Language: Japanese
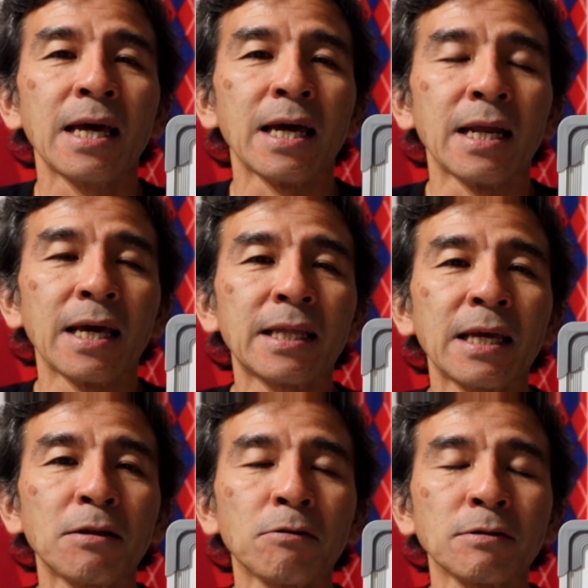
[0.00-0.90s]
えー、0
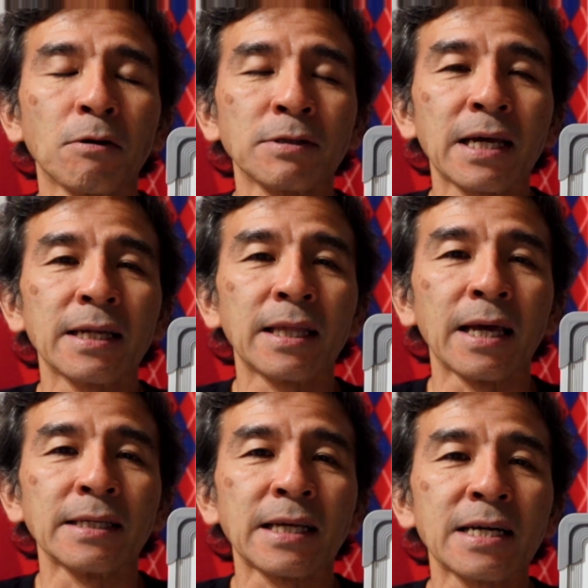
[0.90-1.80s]
点を抑え
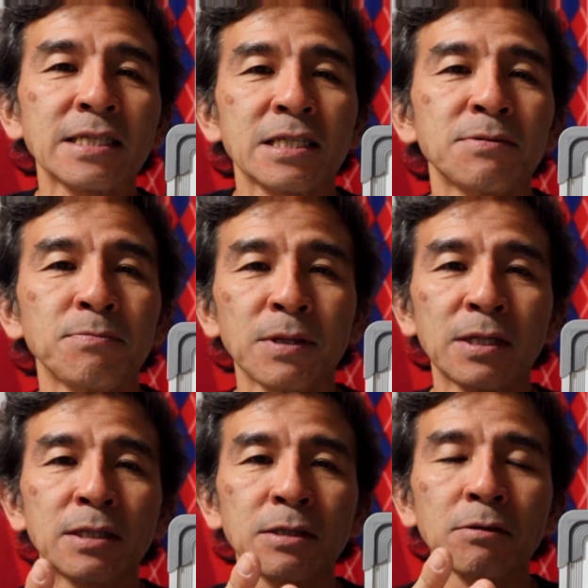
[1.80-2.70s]
て、三振
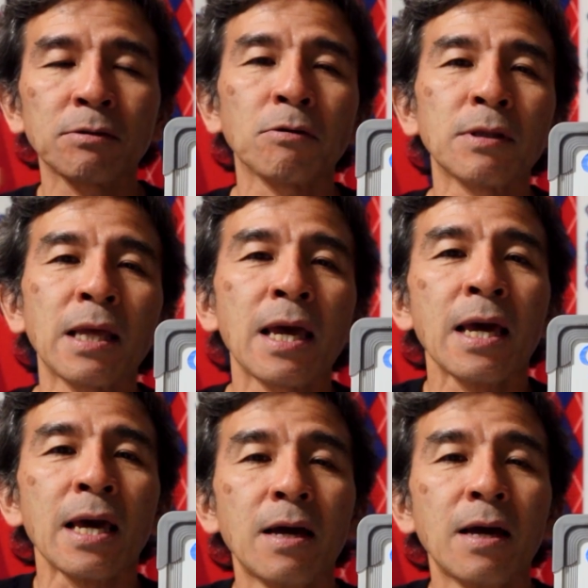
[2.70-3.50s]
3つを取って、